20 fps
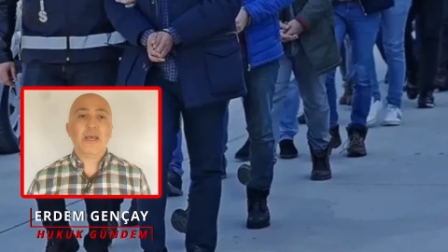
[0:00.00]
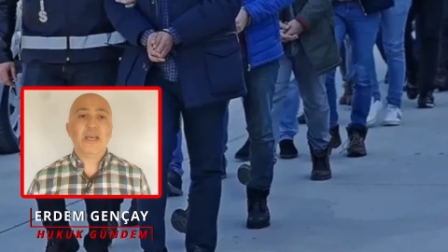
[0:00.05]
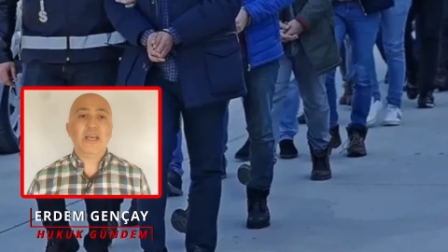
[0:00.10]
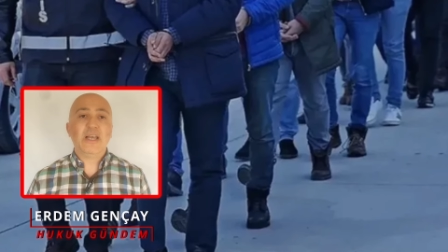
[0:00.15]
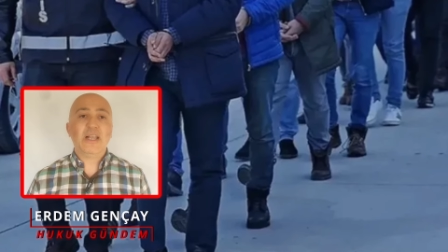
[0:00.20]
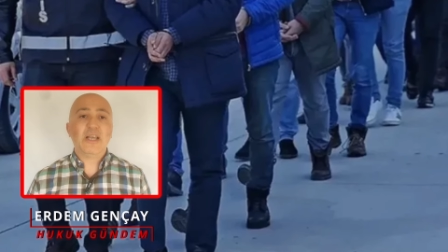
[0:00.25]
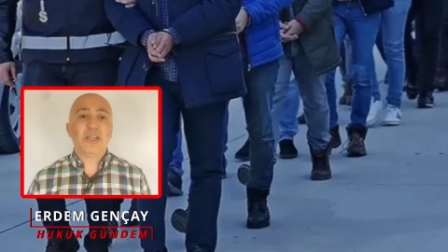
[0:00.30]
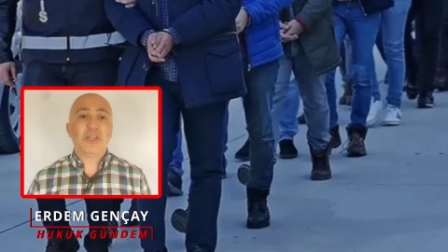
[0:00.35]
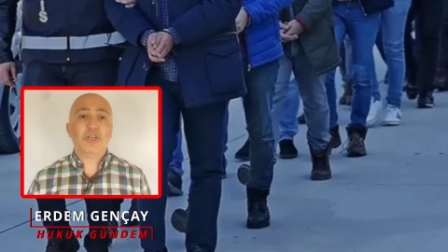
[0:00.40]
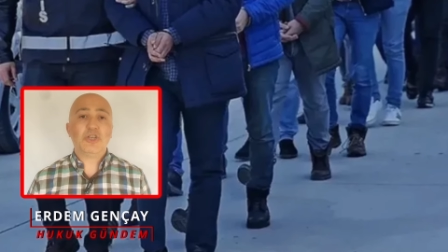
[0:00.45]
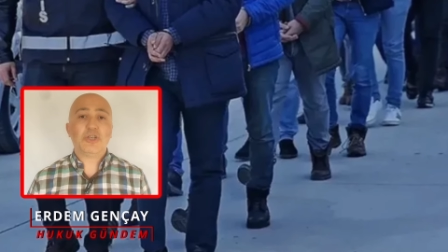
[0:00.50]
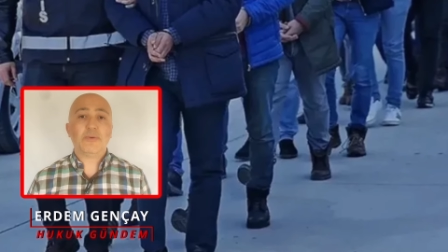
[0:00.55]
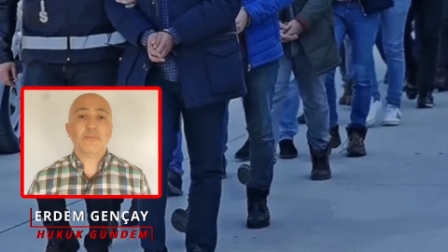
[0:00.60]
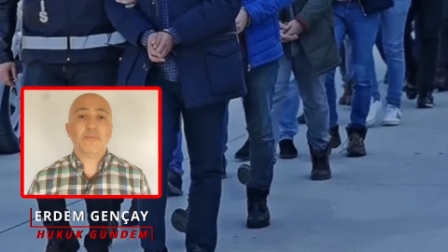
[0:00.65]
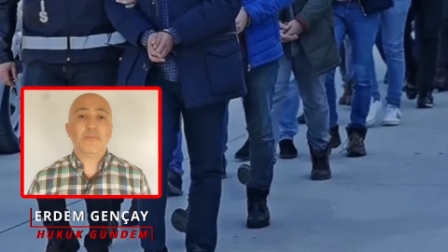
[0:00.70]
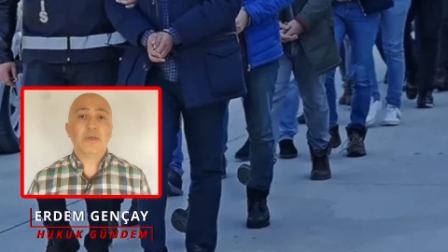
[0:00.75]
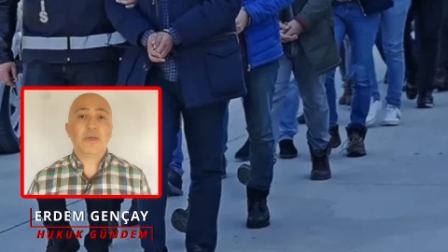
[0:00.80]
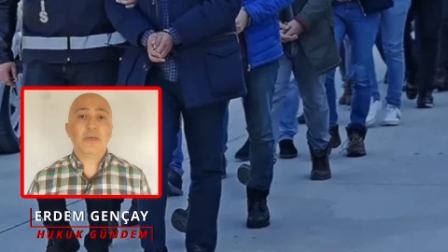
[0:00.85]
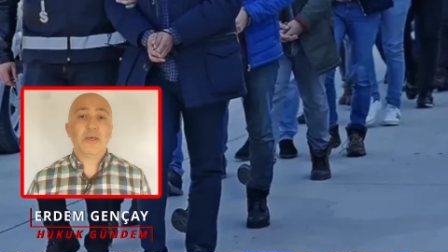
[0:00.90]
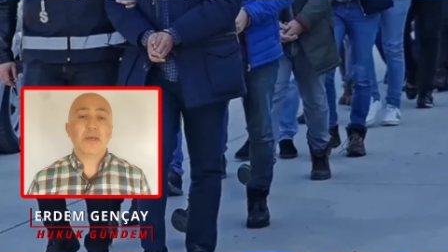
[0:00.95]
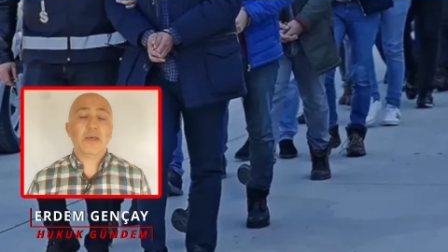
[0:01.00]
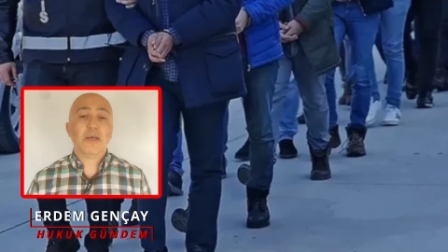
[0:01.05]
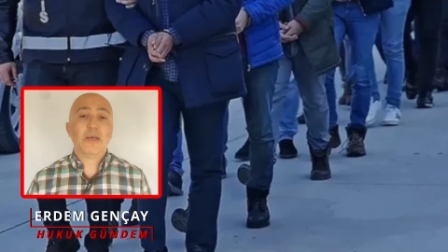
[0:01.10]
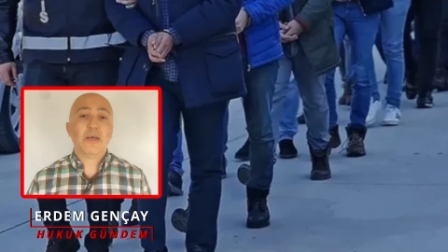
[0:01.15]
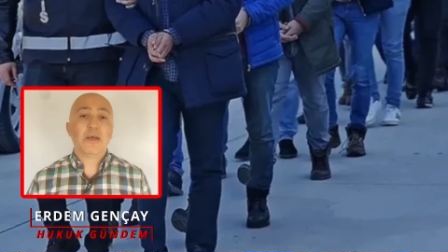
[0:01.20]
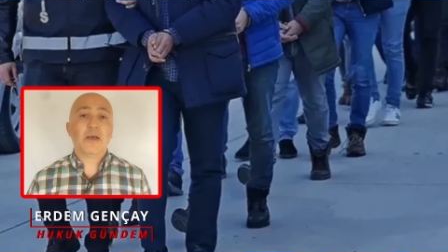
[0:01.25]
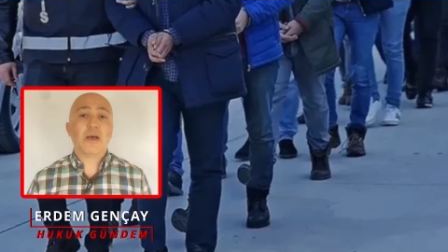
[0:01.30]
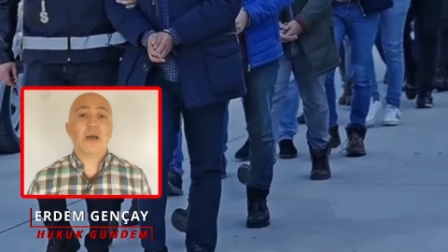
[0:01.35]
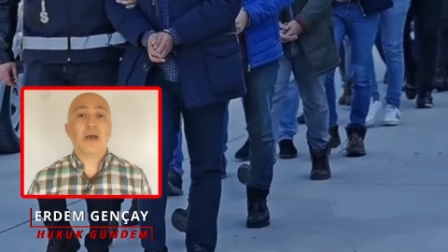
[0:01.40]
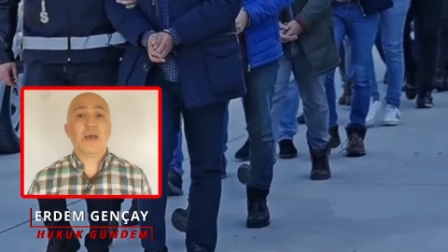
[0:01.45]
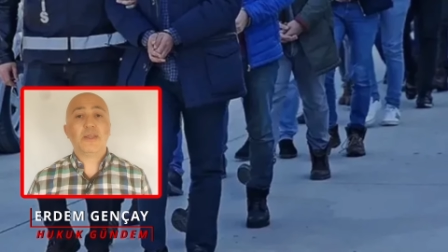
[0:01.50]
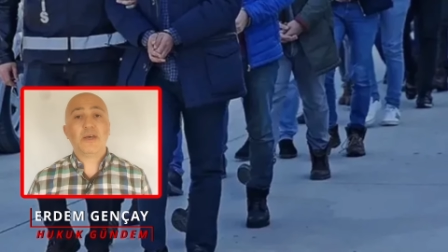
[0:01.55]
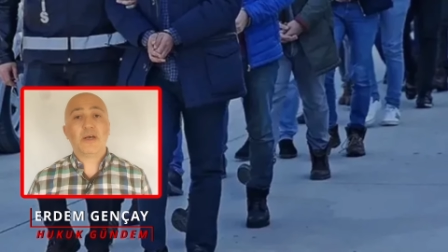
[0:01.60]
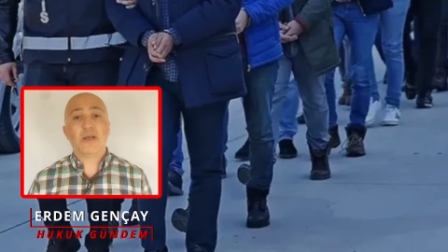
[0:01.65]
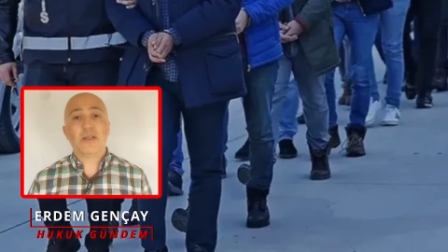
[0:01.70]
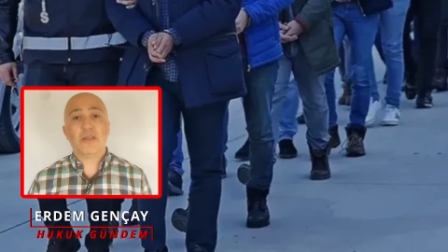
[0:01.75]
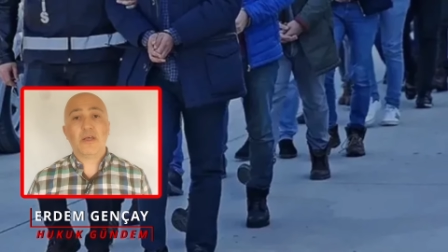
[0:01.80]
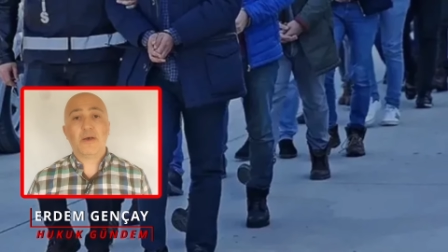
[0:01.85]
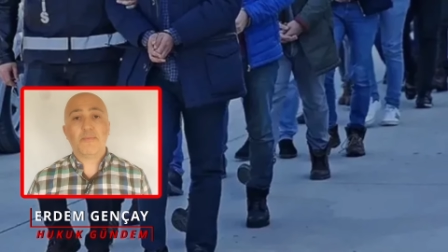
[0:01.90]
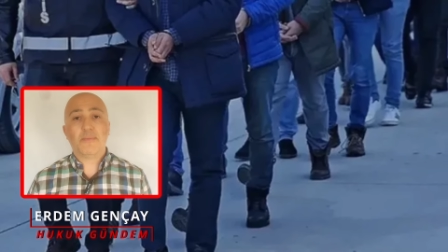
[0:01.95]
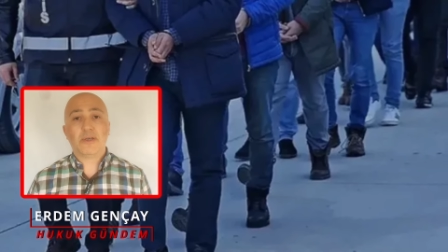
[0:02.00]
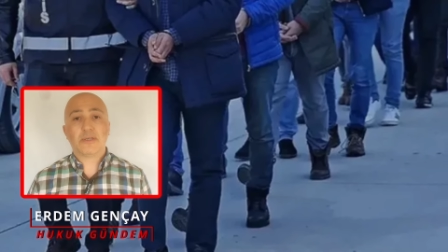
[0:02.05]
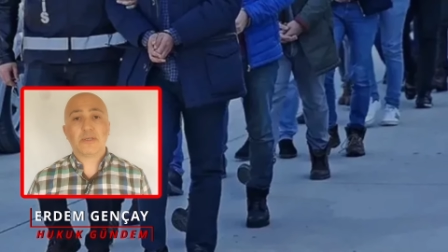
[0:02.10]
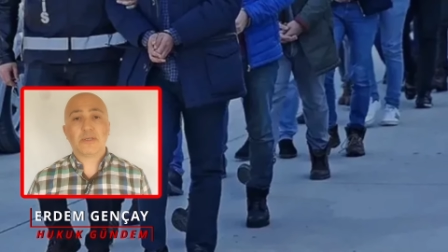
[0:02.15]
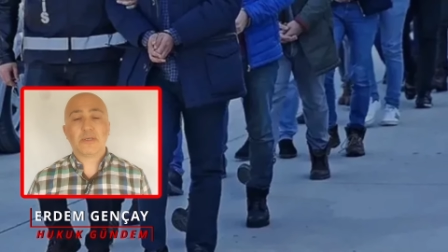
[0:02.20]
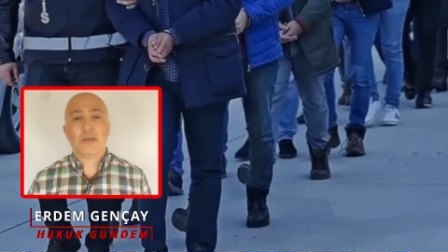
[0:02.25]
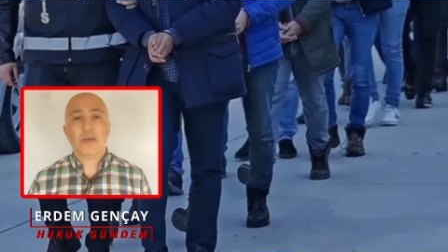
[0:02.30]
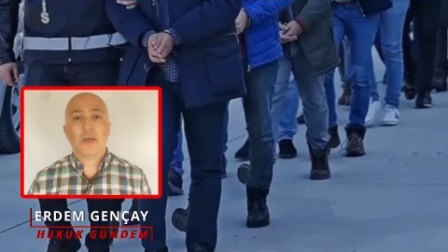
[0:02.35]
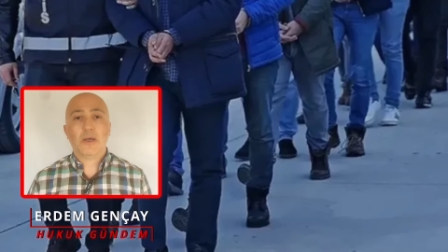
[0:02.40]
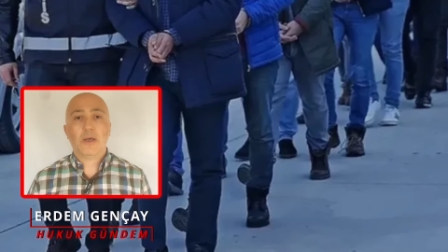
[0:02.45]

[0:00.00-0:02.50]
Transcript: iletişimi kayda alınamaz.